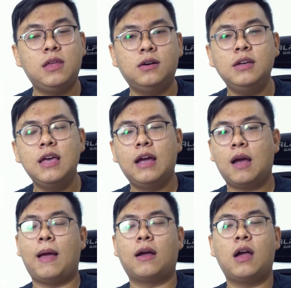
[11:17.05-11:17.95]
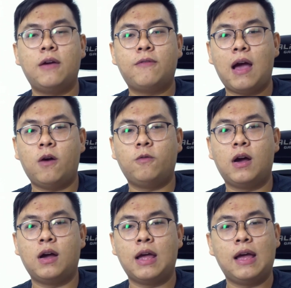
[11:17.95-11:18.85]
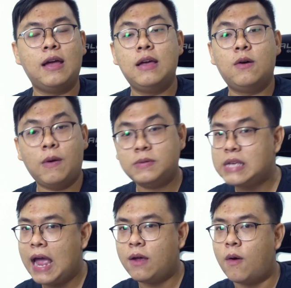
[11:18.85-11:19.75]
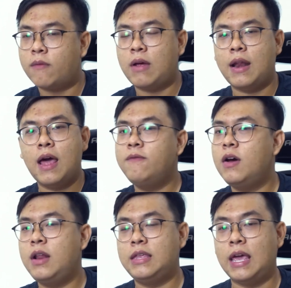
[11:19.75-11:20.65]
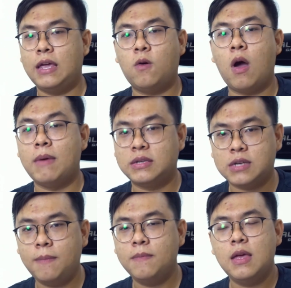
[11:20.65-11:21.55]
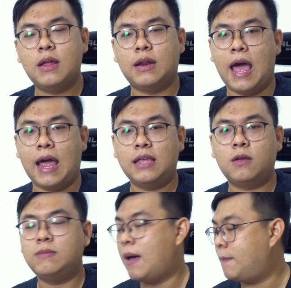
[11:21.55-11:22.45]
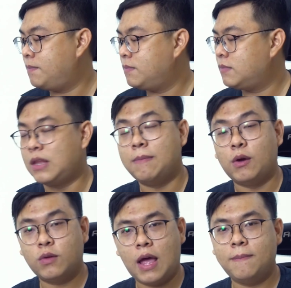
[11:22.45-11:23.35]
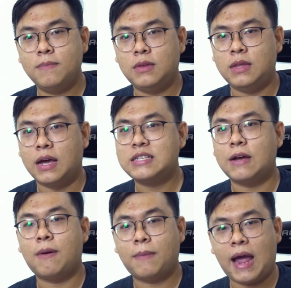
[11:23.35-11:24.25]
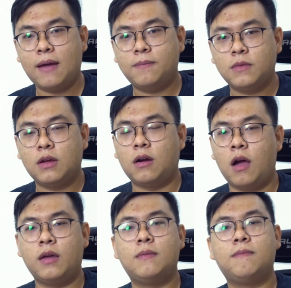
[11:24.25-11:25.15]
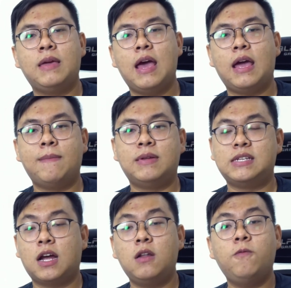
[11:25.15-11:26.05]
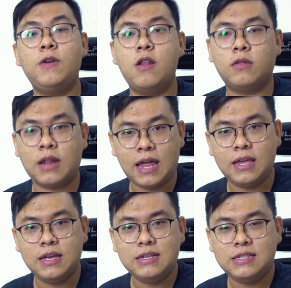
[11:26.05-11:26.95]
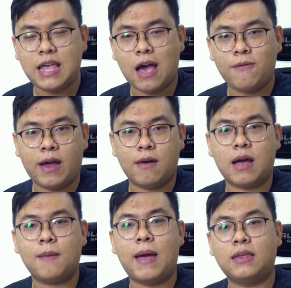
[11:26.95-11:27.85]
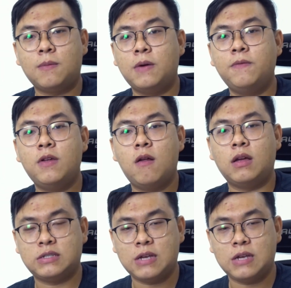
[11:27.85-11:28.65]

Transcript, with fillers: dưới. Các bạn có thể vào phần website hoặc là đến với địa chỉ của AB Shop để chúng ta tìm hiểu thêm những cái sản phẩm khác. Rồi, bây giờ thì mình sẽ kết thúc video tại đây. Xin chào và hẹn gặp lại các bạn trong những video lần